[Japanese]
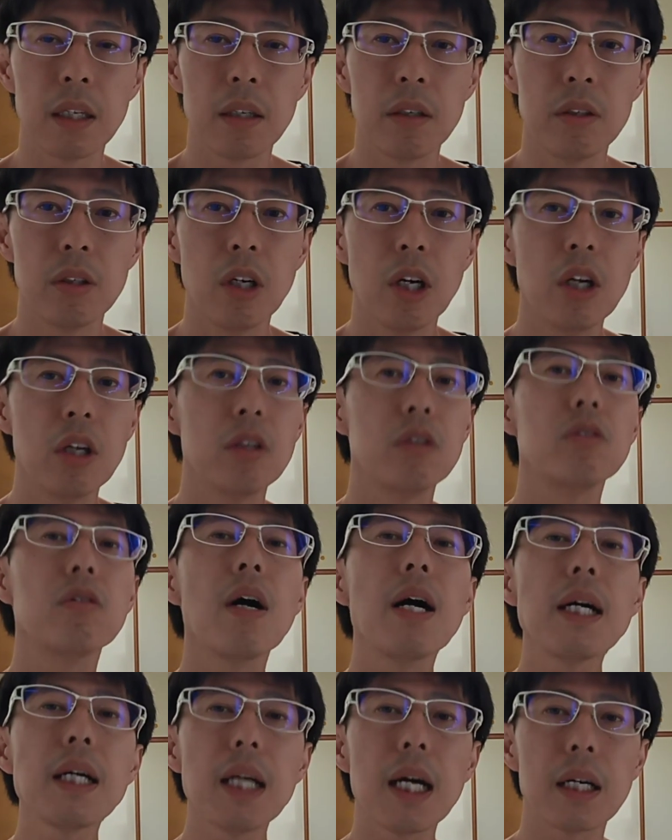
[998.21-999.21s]
いう
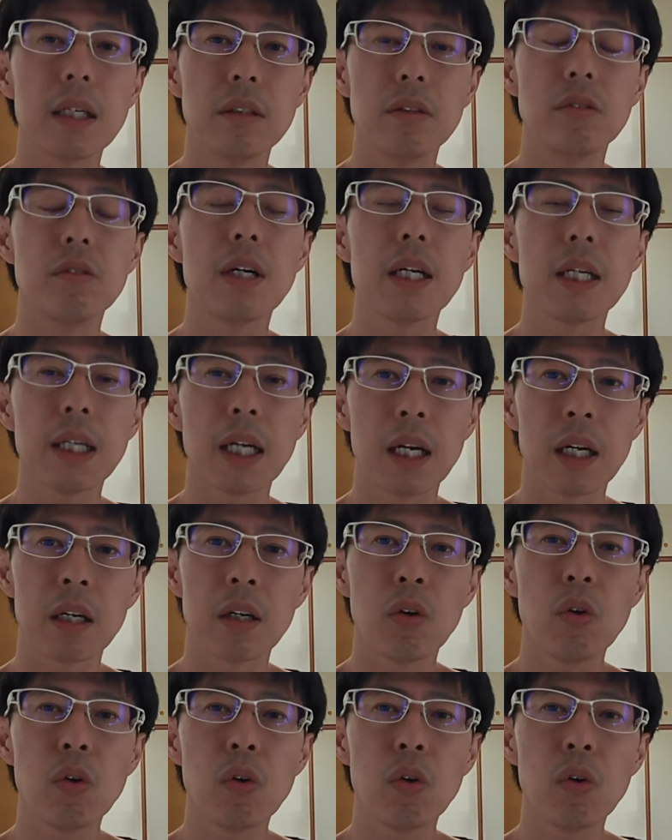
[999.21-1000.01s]
不安感、不安感。